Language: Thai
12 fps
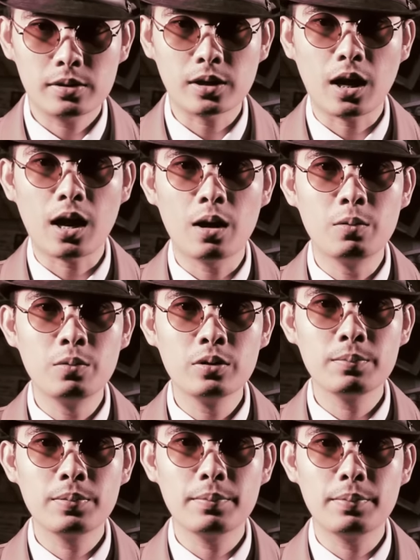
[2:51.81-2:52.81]
ราคาหุ้
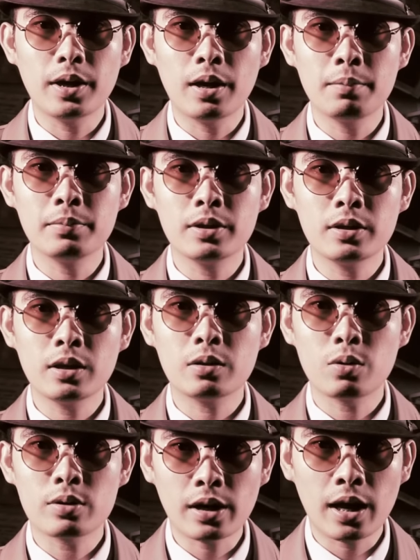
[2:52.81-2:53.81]
น PPM ที่ติด
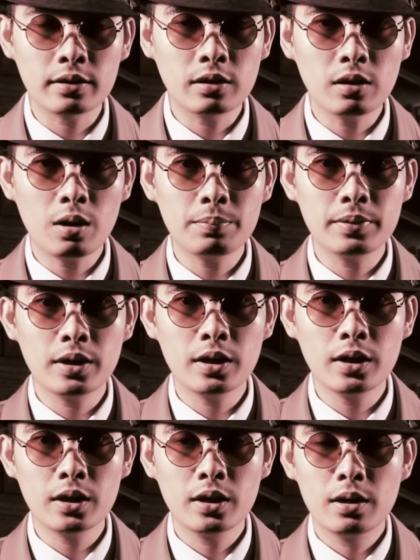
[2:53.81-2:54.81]
ตัวแรงในรอบนี้
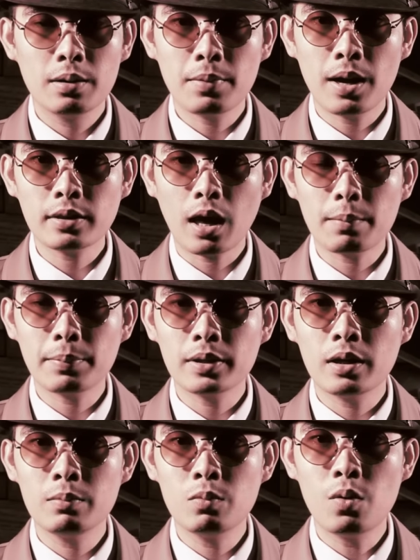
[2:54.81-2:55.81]
มาจากประ
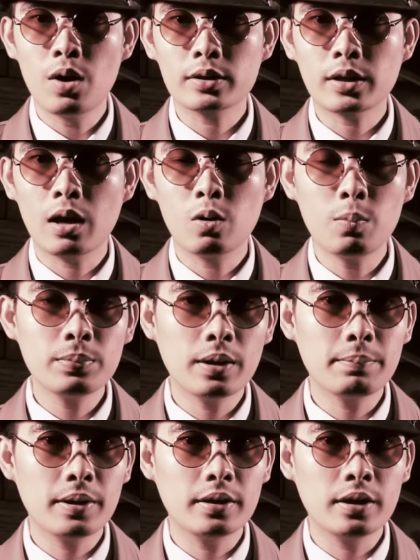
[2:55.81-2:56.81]
เด็นบวกทางงบใน
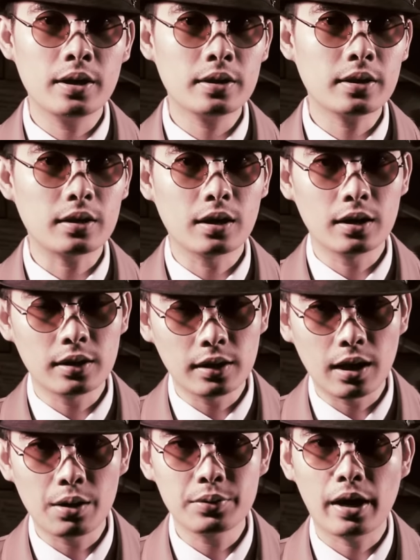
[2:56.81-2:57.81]
ปีนี้จะเทินอ
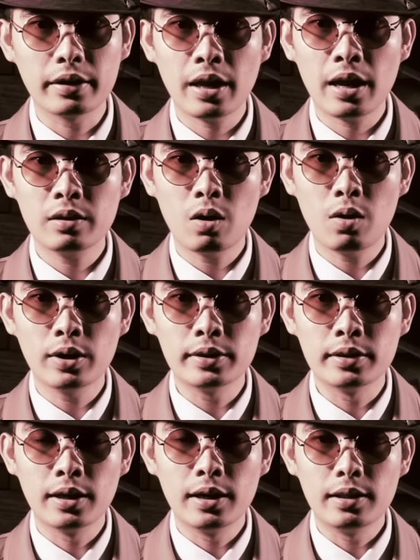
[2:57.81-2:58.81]
ลาวอย่างแน่นอน
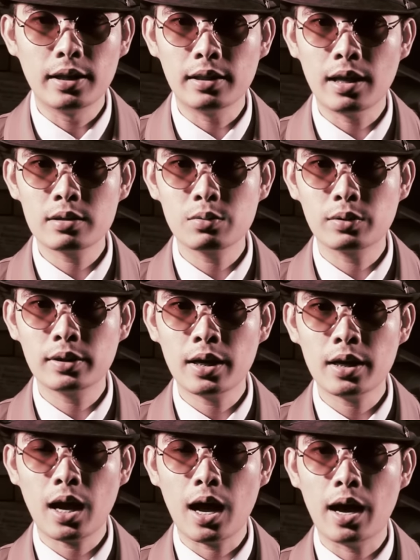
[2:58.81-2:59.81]
และล่าสุดได้
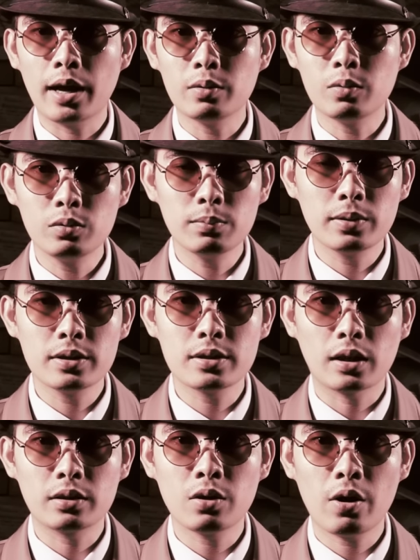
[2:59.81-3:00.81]
ขายหุ้นบริ
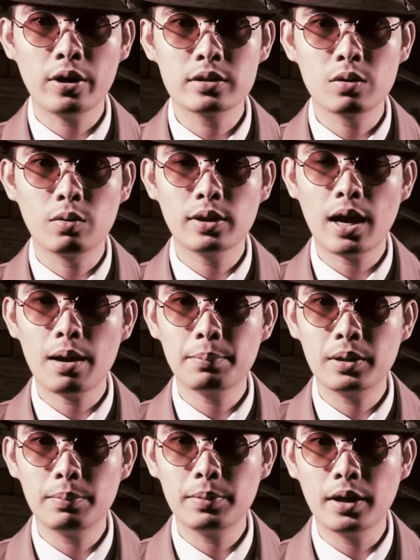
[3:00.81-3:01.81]
ษัทย่อยโซล่า
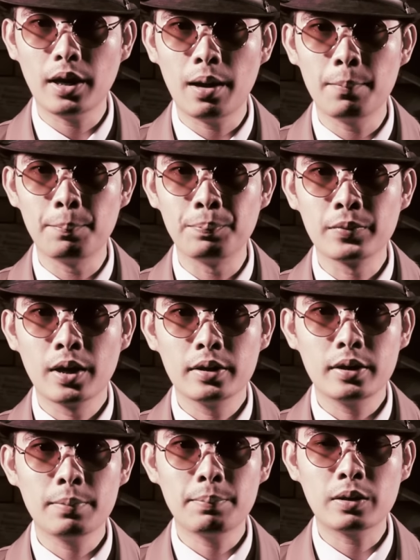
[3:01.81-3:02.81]
PPM
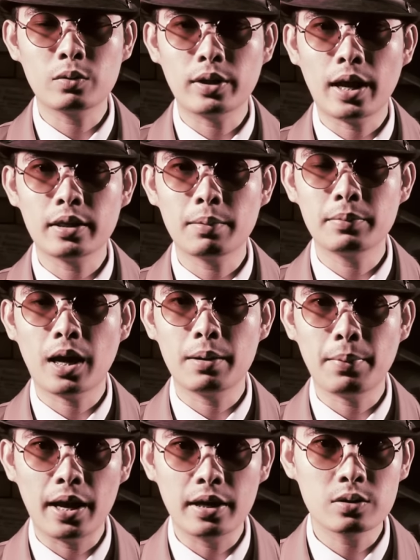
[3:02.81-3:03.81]
ที่เป็นตัวแทนจำหน่าย
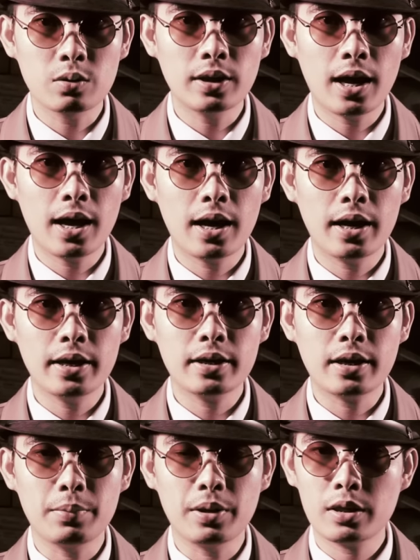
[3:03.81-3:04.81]
แผงโซล่าให้
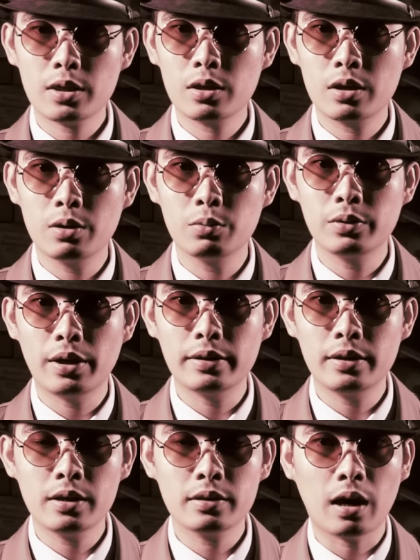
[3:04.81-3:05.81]
บ HQ
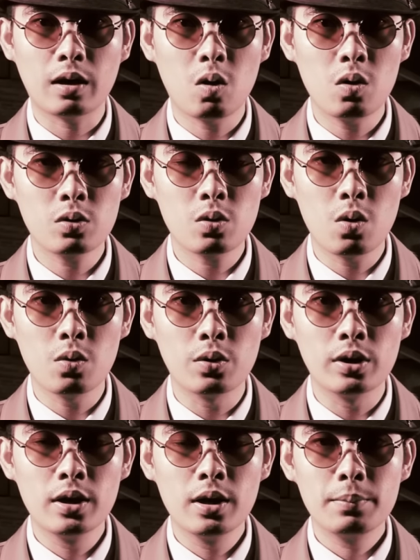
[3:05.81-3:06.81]
Trading จากฮ่องกง
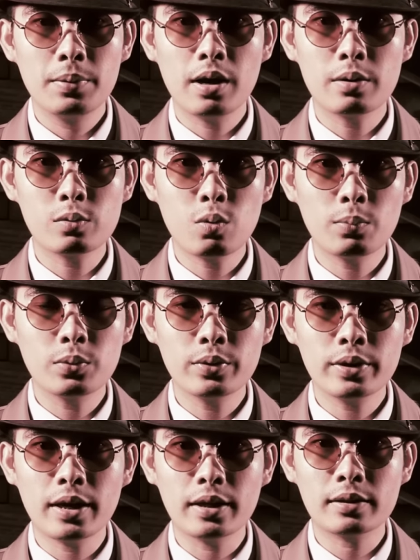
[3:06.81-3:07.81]
เพื่อร่วมธุ
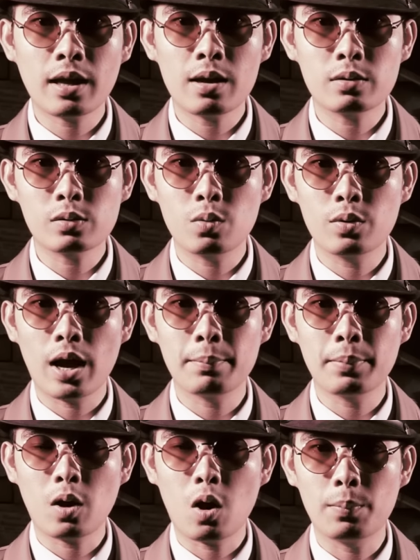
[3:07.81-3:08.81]
รกิจตั้งโรงงาน
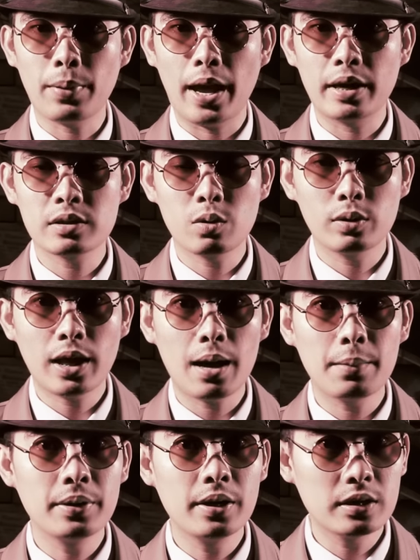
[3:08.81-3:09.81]
ประกอบแผงโซล่า
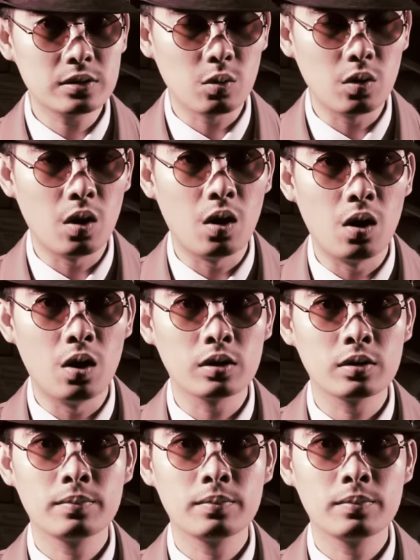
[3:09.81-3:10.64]
เพื่อส่งออก